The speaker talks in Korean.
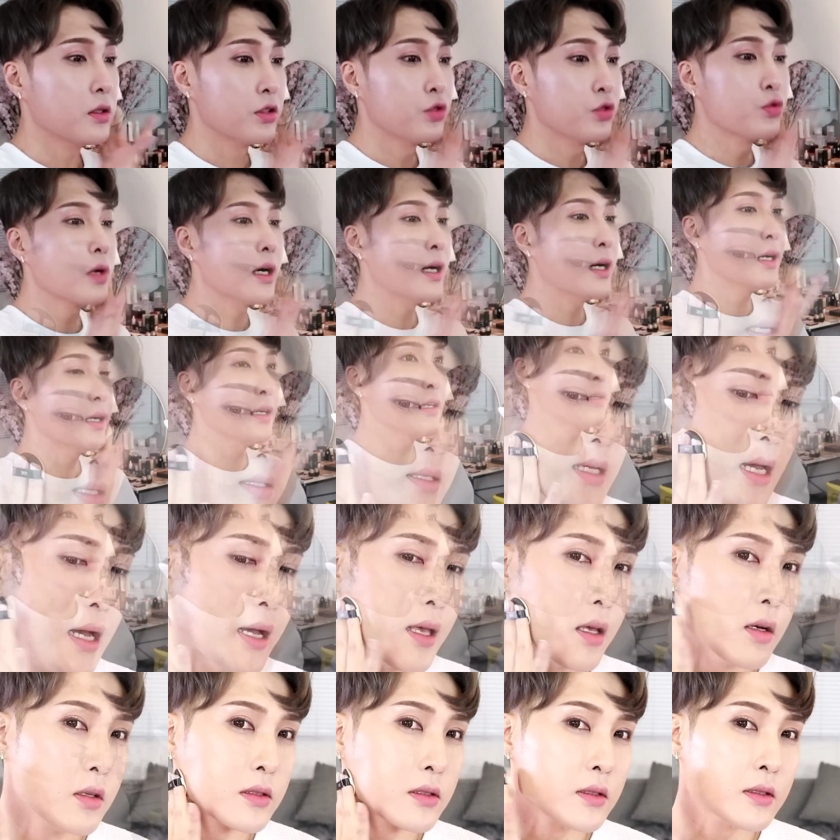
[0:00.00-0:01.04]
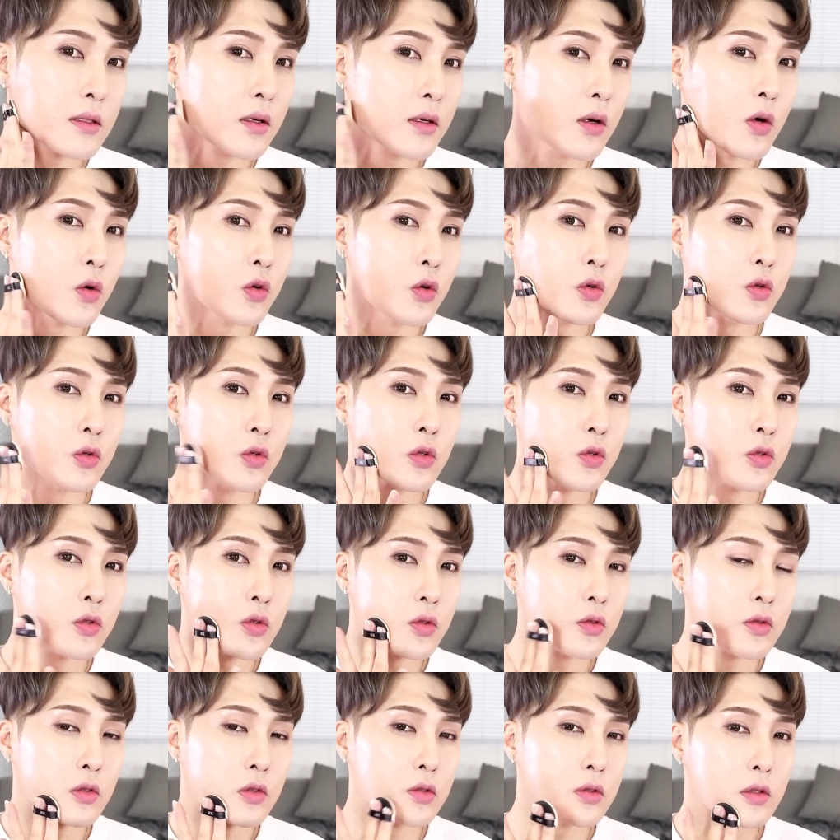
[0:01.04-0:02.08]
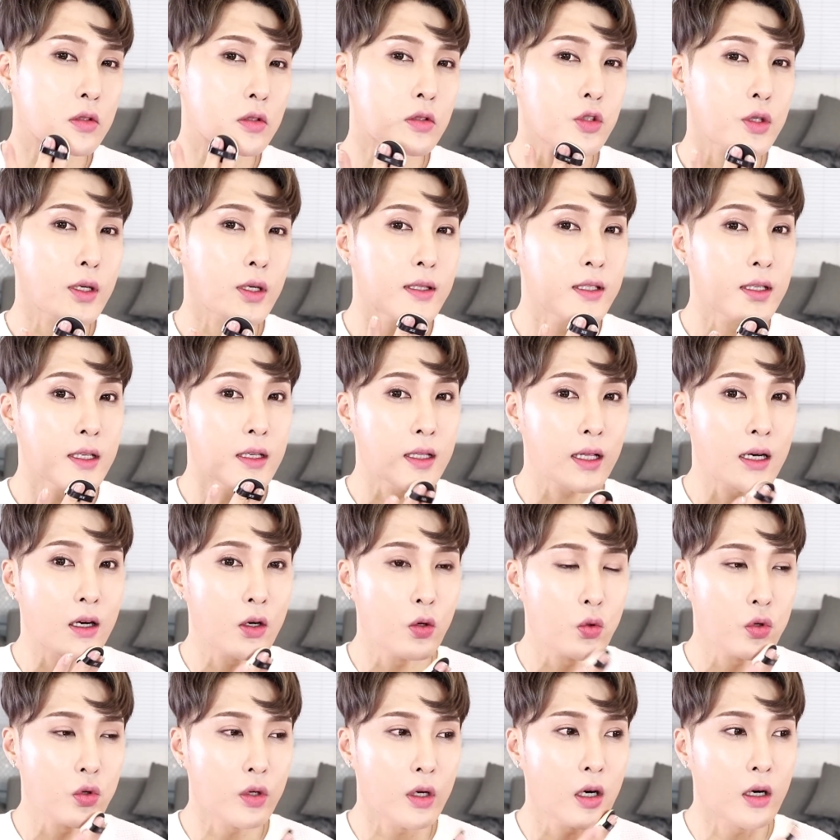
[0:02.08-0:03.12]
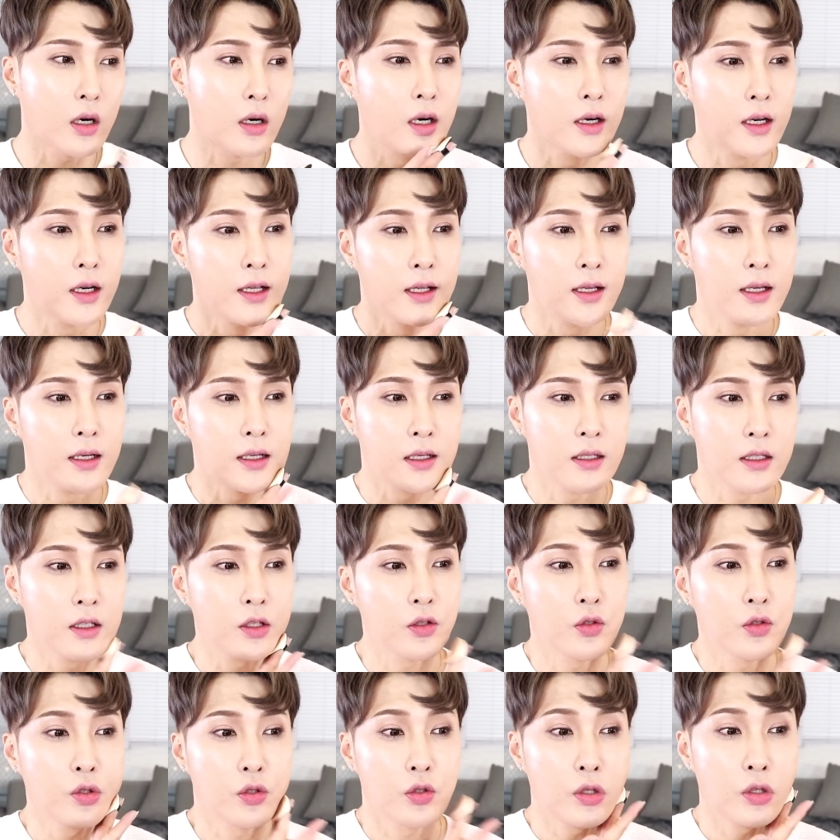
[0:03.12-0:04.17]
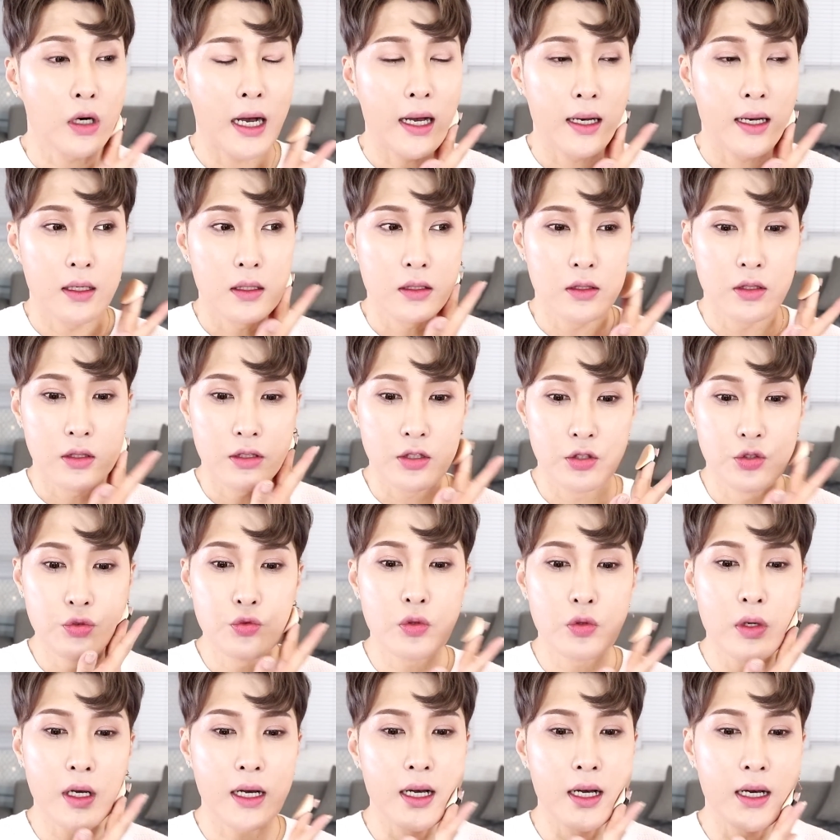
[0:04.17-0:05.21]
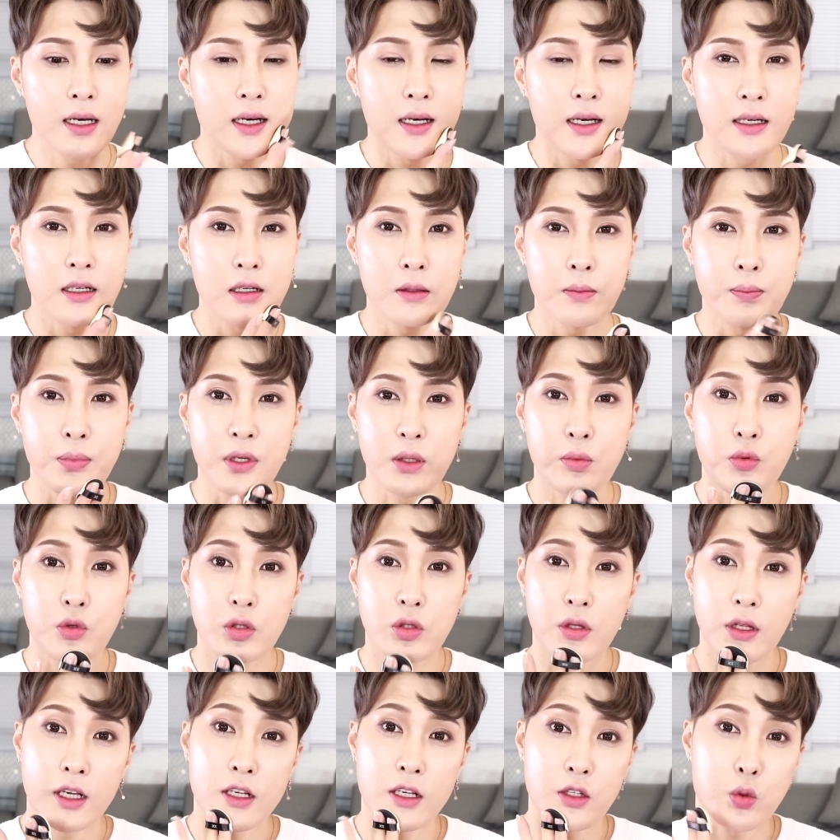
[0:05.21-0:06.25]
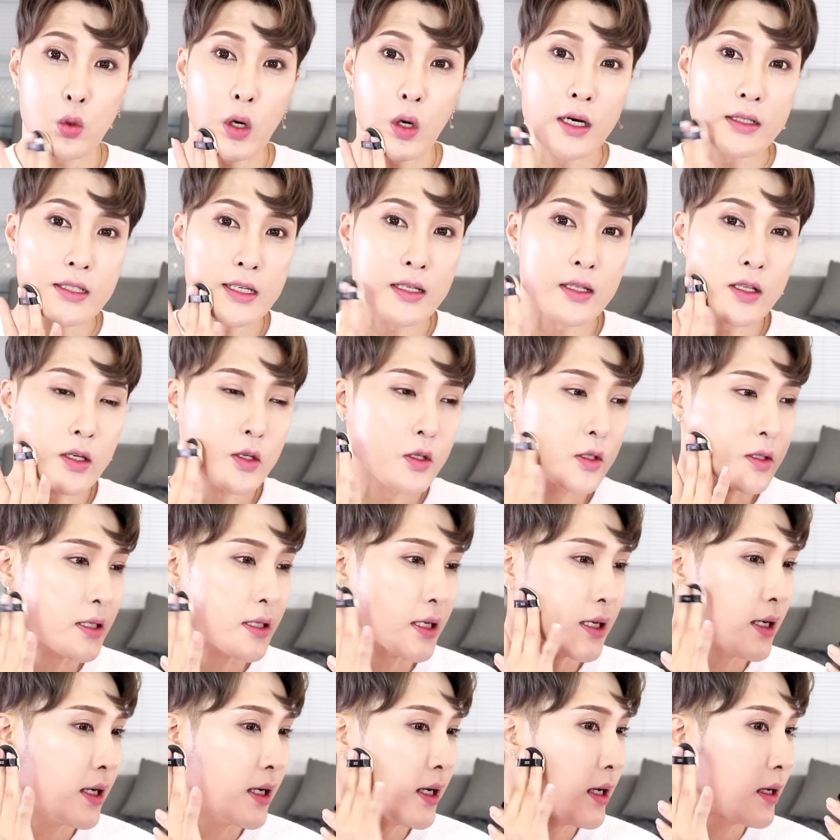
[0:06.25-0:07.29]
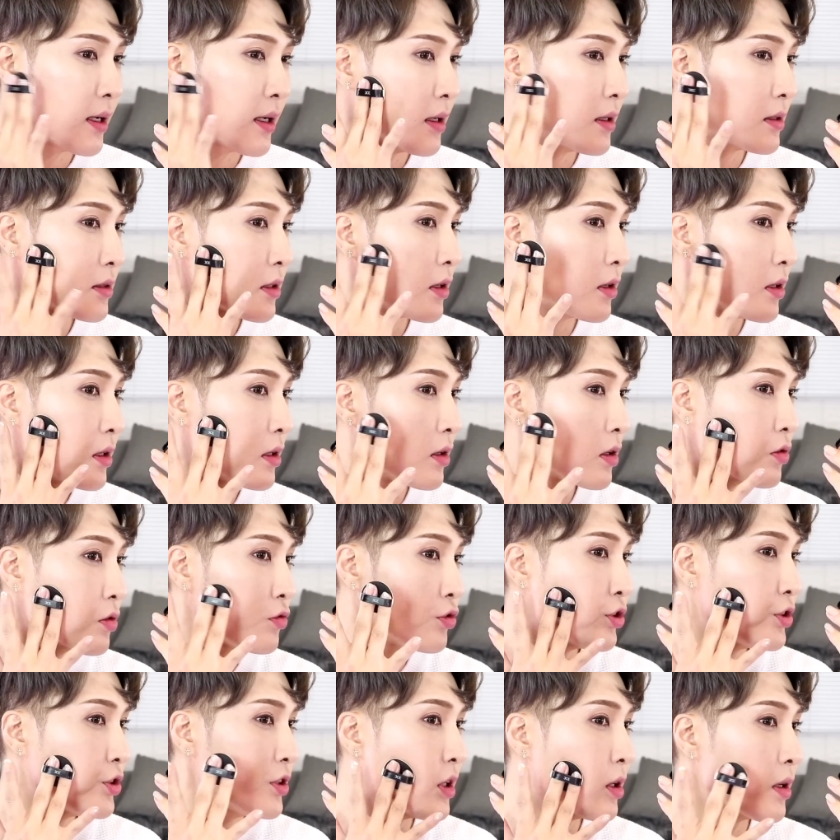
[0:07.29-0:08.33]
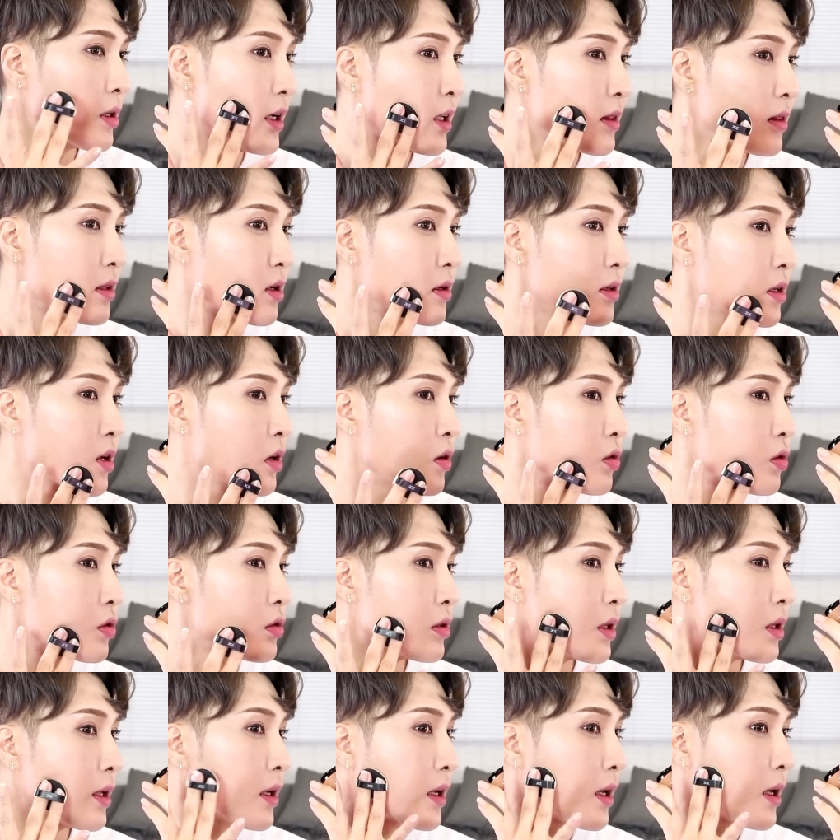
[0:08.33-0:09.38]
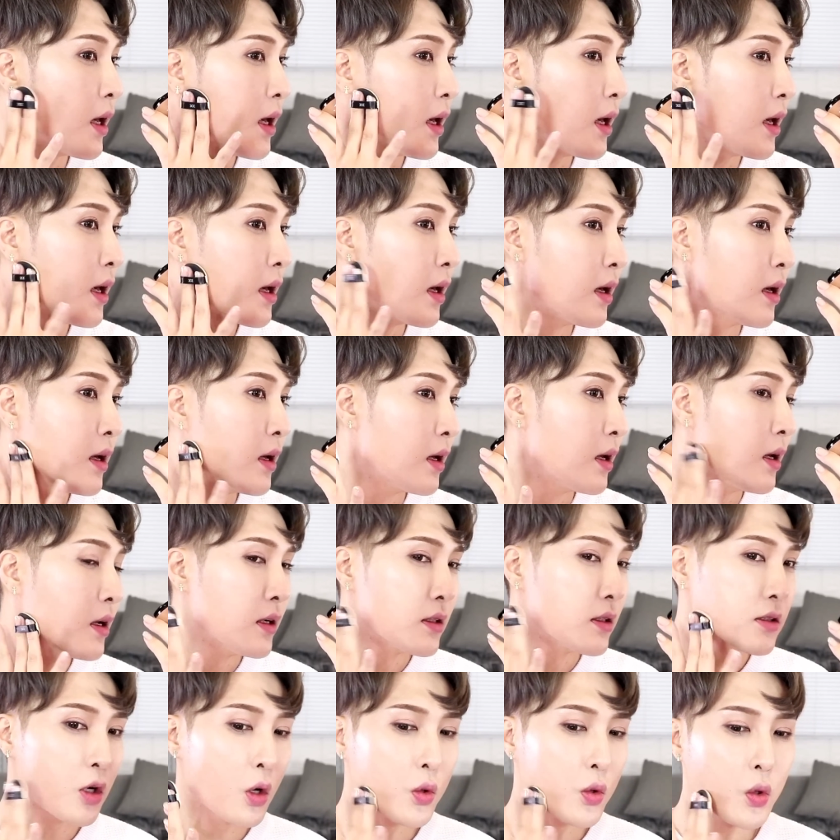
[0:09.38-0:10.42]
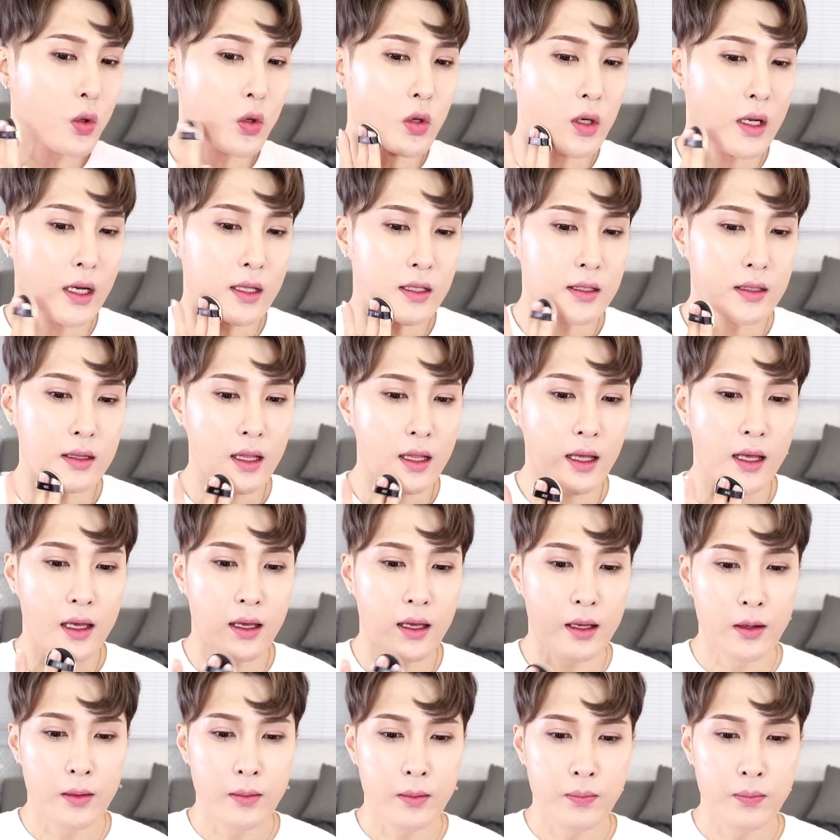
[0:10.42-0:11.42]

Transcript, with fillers: 굉장히 자연스러운 쉐딩이 나오고요 그리고 윤광 피부를 되게 좋아하잖아요 제가 그래서 이런 쿠션 같은 경우를 되게 선호를 하는데